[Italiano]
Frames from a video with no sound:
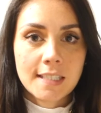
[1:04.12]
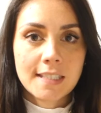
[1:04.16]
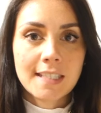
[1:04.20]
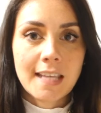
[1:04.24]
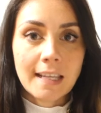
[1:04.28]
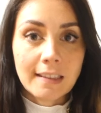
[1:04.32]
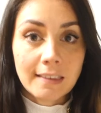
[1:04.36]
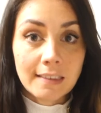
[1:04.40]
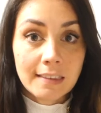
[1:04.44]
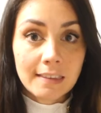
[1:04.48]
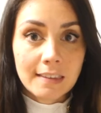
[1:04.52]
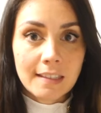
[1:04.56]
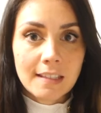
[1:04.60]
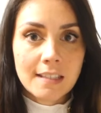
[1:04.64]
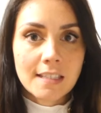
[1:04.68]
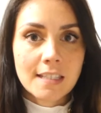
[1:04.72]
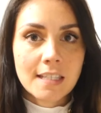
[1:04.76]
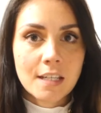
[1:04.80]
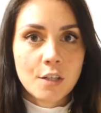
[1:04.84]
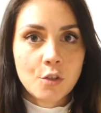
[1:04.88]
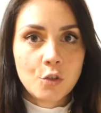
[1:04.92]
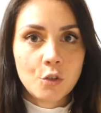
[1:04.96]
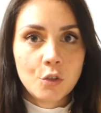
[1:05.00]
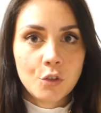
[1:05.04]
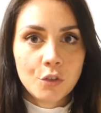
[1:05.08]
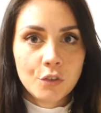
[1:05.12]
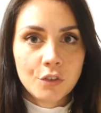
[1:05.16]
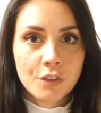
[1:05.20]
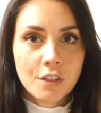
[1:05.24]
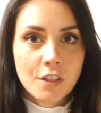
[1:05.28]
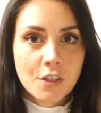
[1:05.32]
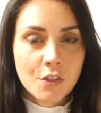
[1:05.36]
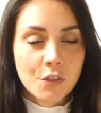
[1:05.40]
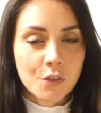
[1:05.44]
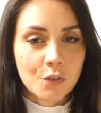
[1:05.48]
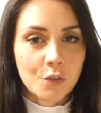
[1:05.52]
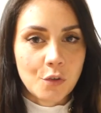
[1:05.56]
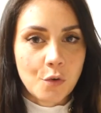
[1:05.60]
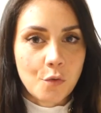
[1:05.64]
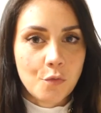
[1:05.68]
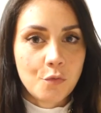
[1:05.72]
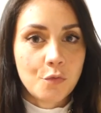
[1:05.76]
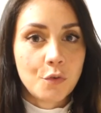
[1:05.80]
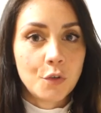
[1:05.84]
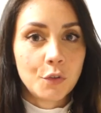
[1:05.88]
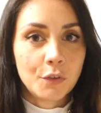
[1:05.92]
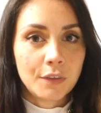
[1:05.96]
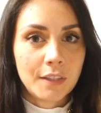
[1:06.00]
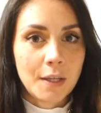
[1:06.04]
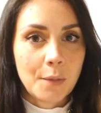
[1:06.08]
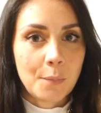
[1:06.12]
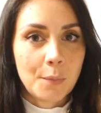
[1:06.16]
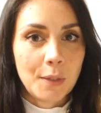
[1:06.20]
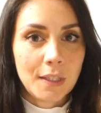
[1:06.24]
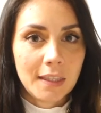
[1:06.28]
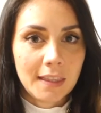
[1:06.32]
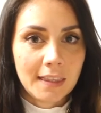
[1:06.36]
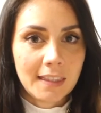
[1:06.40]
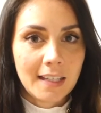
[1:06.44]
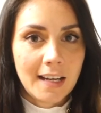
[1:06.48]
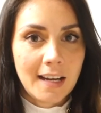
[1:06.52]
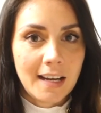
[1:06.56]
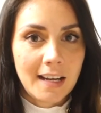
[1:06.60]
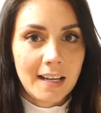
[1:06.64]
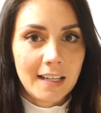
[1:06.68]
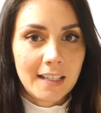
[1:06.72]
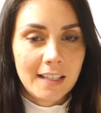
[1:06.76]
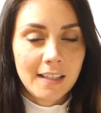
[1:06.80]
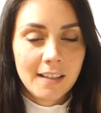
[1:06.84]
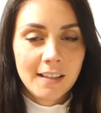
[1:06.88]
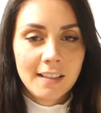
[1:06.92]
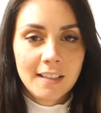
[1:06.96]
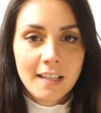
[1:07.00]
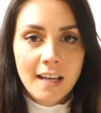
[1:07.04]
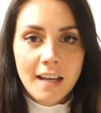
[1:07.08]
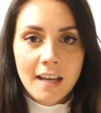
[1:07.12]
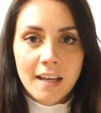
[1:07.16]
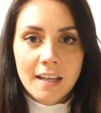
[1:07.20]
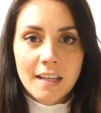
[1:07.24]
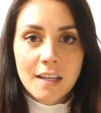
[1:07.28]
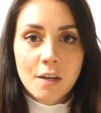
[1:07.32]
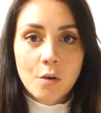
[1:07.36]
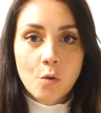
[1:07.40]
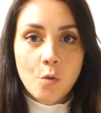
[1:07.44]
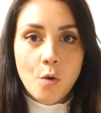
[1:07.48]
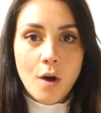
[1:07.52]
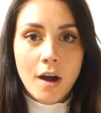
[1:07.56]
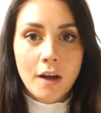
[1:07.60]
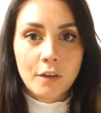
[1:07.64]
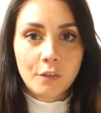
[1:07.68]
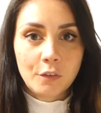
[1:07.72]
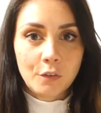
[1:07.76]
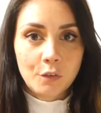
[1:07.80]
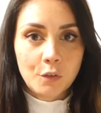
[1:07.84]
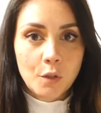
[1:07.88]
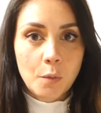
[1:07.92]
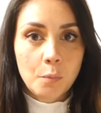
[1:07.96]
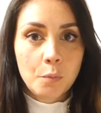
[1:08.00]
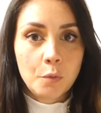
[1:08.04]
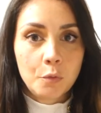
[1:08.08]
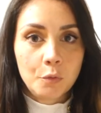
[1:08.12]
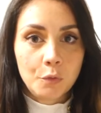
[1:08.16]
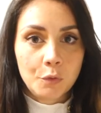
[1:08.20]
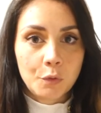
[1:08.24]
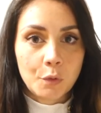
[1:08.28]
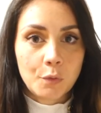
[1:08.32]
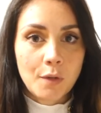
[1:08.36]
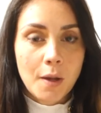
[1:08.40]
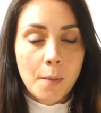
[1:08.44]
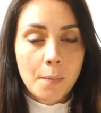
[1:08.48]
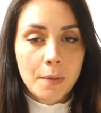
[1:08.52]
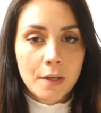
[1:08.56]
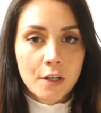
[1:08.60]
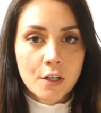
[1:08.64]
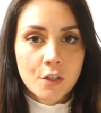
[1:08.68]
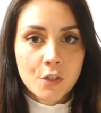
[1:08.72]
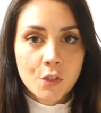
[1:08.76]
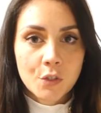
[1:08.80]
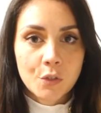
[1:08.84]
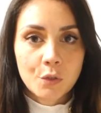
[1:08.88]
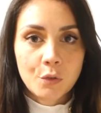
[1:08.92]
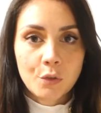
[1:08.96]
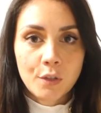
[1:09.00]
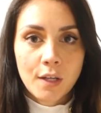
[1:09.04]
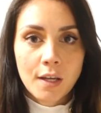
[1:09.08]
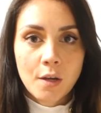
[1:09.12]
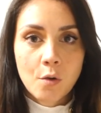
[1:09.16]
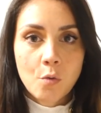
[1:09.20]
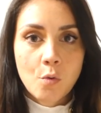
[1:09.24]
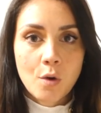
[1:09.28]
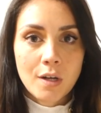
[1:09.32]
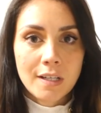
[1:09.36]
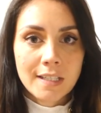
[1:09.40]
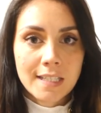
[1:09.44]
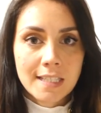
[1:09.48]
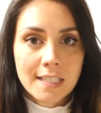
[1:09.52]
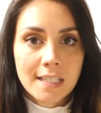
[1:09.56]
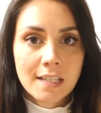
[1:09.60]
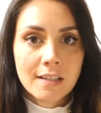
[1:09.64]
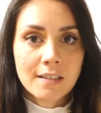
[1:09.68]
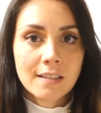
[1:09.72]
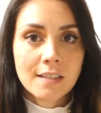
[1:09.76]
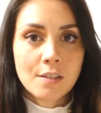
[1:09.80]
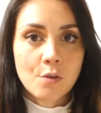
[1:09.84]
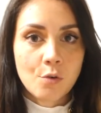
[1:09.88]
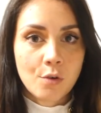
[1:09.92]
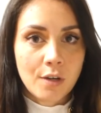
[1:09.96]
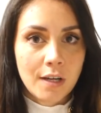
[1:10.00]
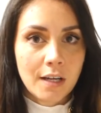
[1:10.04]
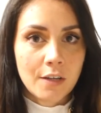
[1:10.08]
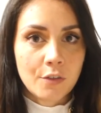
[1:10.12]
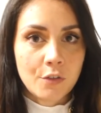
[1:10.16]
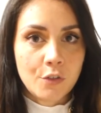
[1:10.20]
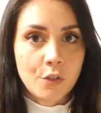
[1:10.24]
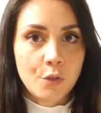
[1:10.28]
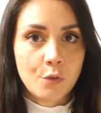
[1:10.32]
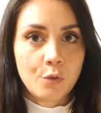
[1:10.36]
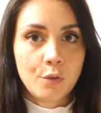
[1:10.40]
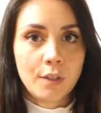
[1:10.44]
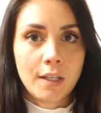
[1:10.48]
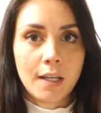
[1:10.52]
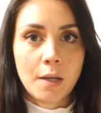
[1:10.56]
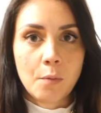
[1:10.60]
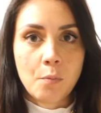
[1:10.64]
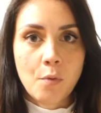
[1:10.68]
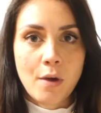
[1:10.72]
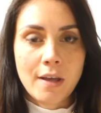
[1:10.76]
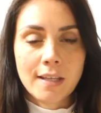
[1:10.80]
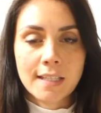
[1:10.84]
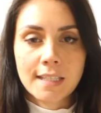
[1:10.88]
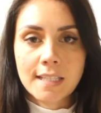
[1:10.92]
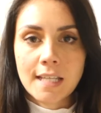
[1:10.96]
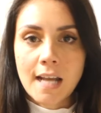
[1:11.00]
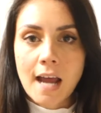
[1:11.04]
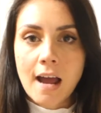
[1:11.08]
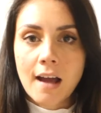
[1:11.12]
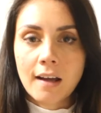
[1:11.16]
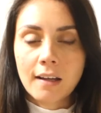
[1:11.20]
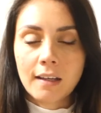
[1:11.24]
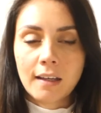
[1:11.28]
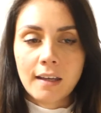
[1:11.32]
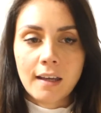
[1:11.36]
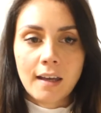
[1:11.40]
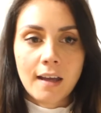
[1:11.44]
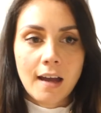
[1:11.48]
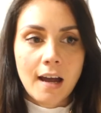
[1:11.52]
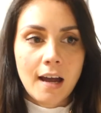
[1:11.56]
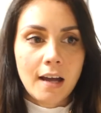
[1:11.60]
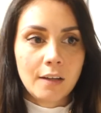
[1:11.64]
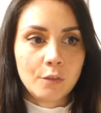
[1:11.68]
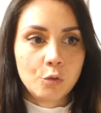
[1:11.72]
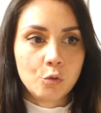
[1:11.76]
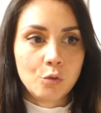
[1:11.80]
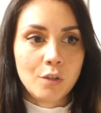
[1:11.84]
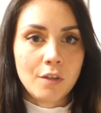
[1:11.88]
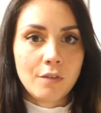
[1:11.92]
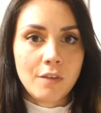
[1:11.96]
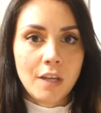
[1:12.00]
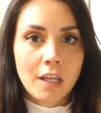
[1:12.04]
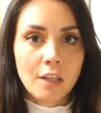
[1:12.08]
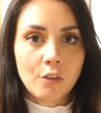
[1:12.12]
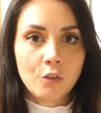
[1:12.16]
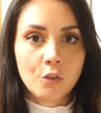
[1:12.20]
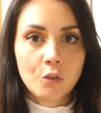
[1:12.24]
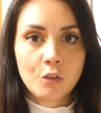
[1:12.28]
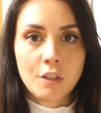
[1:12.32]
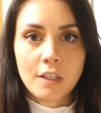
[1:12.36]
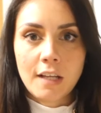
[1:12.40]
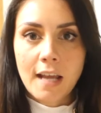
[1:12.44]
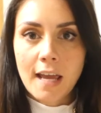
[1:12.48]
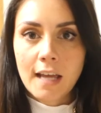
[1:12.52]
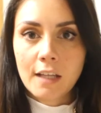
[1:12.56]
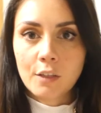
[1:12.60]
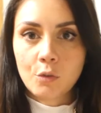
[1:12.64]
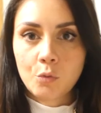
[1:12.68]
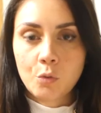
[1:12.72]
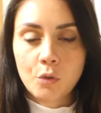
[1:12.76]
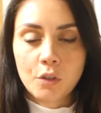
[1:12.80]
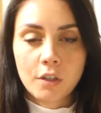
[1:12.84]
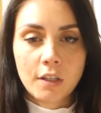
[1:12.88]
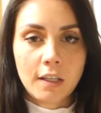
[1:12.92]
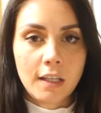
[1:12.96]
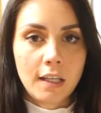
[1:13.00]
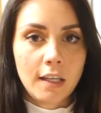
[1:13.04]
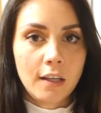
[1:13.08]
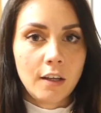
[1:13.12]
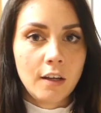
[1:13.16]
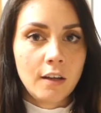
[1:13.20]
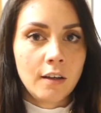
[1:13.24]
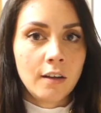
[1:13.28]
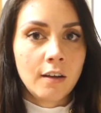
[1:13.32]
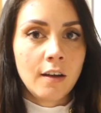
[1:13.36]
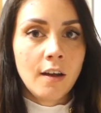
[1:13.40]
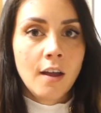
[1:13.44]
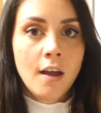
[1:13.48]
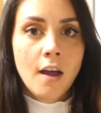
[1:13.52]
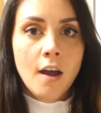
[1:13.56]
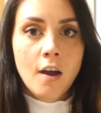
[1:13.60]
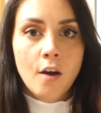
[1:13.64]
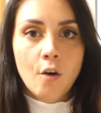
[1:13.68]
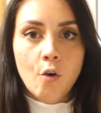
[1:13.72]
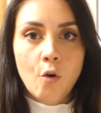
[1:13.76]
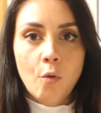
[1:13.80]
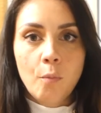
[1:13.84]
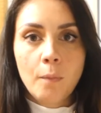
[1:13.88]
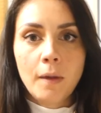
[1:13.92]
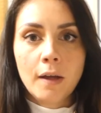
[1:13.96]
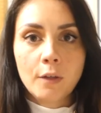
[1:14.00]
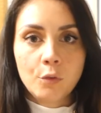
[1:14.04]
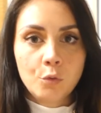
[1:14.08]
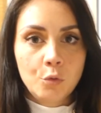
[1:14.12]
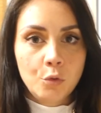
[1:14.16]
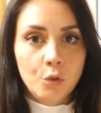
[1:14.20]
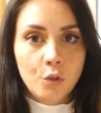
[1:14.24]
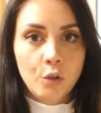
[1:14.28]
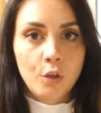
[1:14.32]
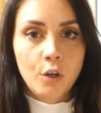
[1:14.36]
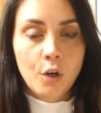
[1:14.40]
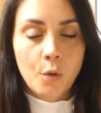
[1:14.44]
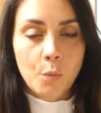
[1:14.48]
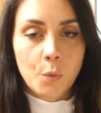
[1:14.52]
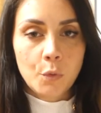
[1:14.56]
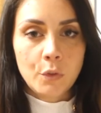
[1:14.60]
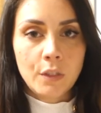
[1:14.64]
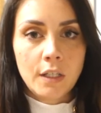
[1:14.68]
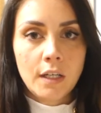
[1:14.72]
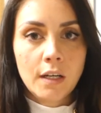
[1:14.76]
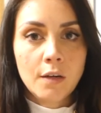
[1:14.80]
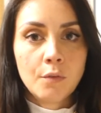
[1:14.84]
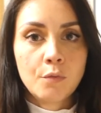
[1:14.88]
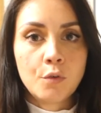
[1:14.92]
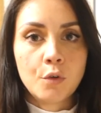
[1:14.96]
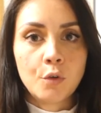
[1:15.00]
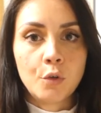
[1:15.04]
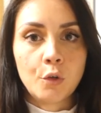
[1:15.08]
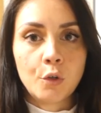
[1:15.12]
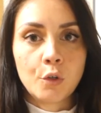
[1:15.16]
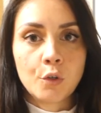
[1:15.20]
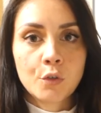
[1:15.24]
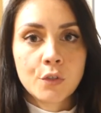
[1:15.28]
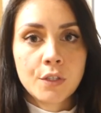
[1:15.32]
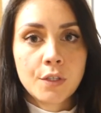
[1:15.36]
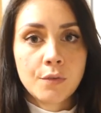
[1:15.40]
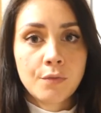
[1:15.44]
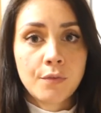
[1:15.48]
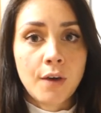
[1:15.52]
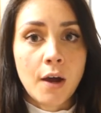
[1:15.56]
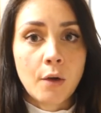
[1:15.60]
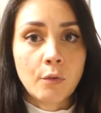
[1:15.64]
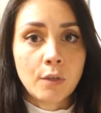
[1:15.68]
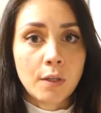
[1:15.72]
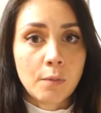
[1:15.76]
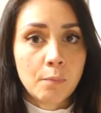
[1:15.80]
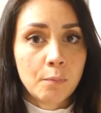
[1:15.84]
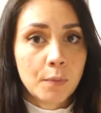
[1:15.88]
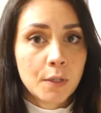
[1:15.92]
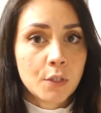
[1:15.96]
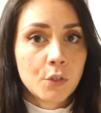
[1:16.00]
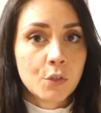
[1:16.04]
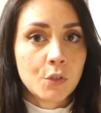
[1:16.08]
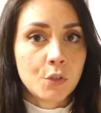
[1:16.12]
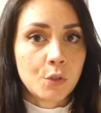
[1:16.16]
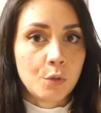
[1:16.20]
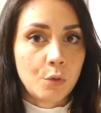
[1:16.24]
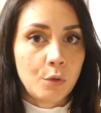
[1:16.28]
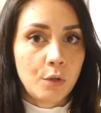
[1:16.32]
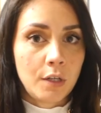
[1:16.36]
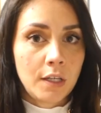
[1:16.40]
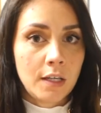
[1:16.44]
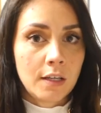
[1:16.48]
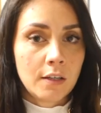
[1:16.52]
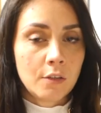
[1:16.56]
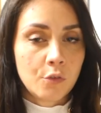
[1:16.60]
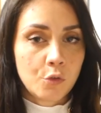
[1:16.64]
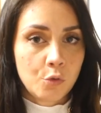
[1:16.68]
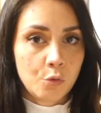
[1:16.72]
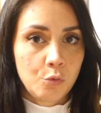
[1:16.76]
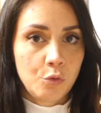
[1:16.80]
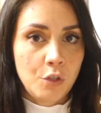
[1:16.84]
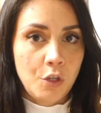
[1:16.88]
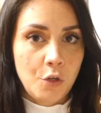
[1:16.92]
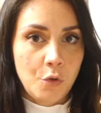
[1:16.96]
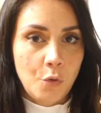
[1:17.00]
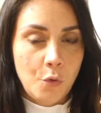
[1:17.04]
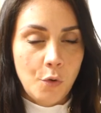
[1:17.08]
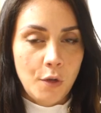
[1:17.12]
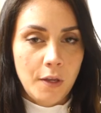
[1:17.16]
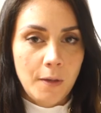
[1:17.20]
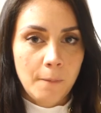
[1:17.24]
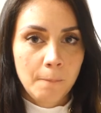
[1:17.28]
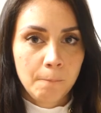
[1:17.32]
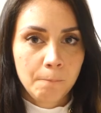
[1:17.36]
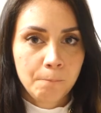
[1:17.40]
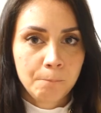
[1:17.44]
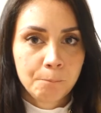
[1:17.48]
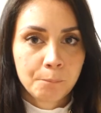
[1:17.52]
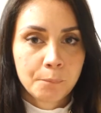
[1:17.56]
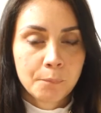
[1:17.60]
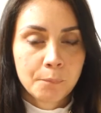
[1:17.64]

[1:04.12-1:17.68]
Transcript: sette secondi sono fondamentali in quanto appunto una persona in qualsiasi occasione occasione, che può essere anche ad un evento di networking, come ad un colloquio di lavoro, si fa un'impressione su di noi.